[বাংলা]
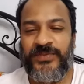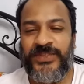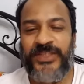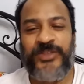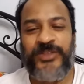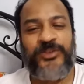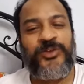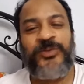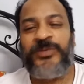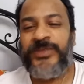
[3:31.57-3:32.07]
সে
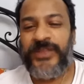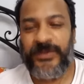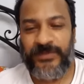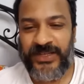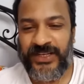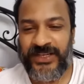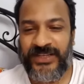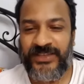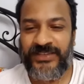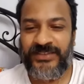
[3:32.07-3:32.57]
চুপচাপ
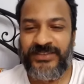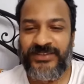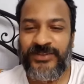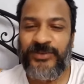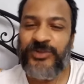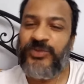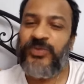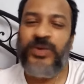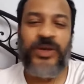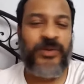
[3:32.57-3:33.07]
থাকে তো
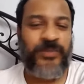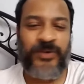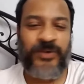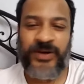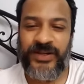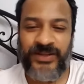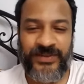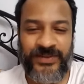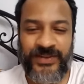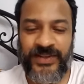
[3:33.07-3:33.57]
শুয়ে
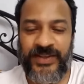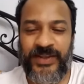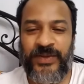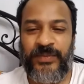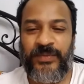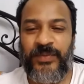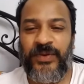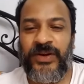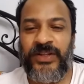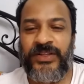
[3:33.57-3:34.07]
পড়ে
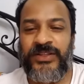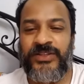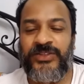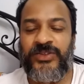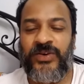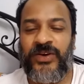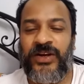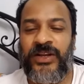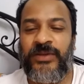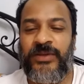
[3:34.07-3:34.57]
পরের দিন
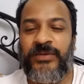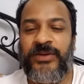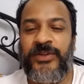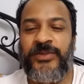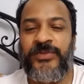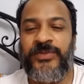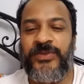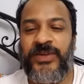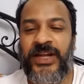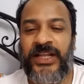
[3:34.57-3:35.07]
সকালবেলা
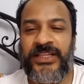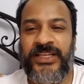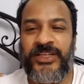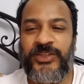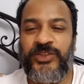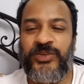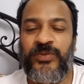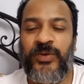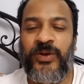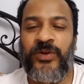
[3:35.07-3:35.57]
তুমি তো রাতে
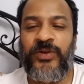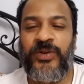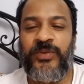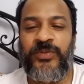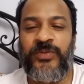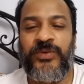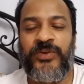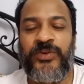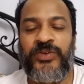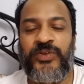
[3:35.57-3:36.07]
কিছু বলনি
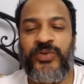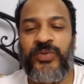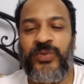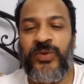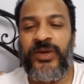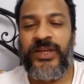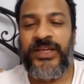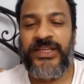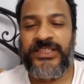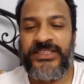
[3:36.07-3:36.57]
পুরো চুপ
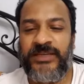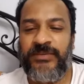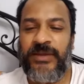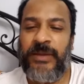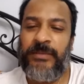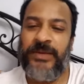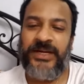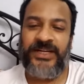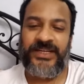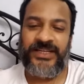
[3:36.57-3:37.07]
হয়ে গেছিলে
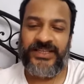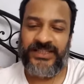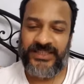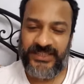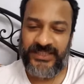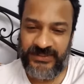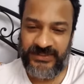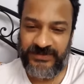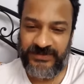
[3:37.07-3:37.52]
ব্যাপারটা কি